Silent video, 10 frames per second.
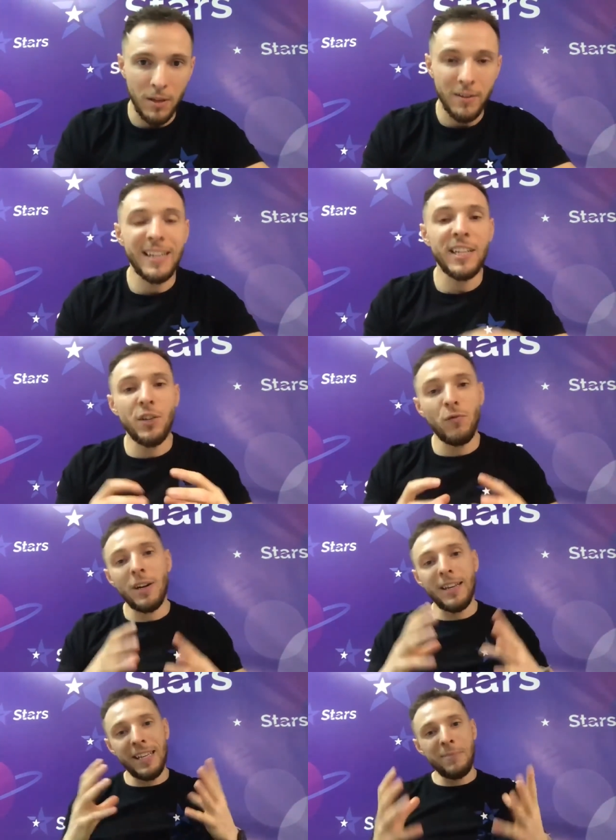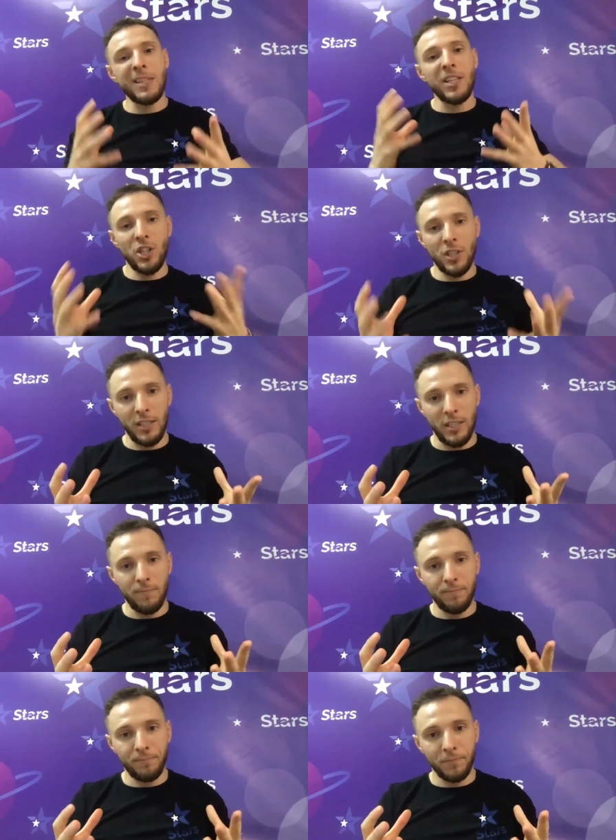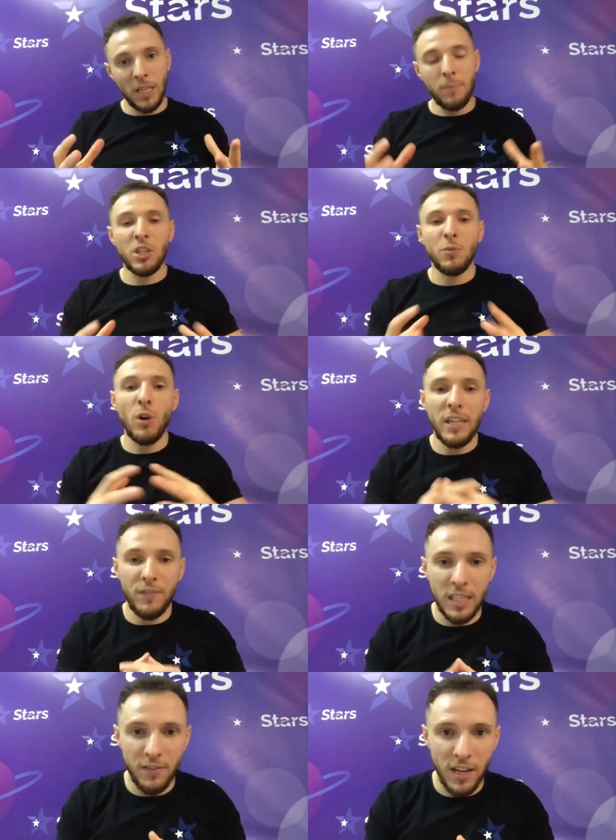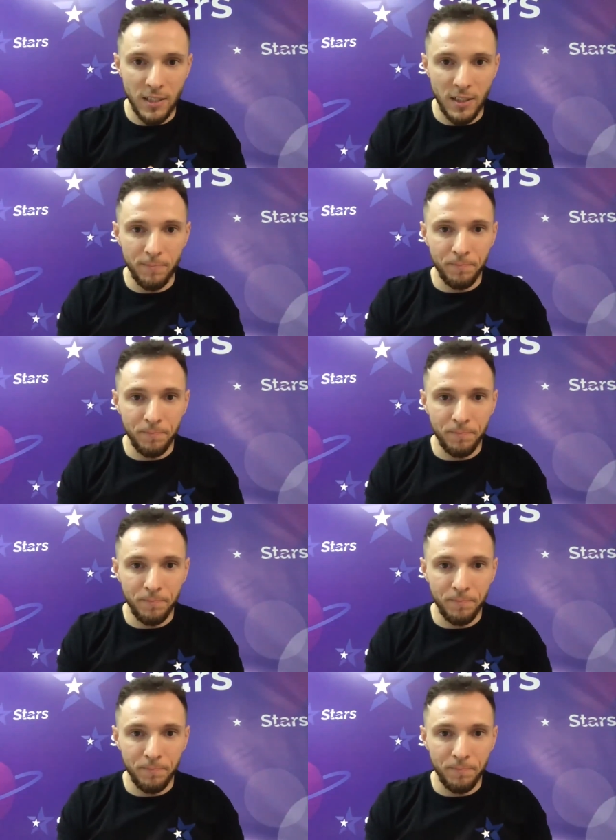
Для чего именно 4? и почему они все связаны.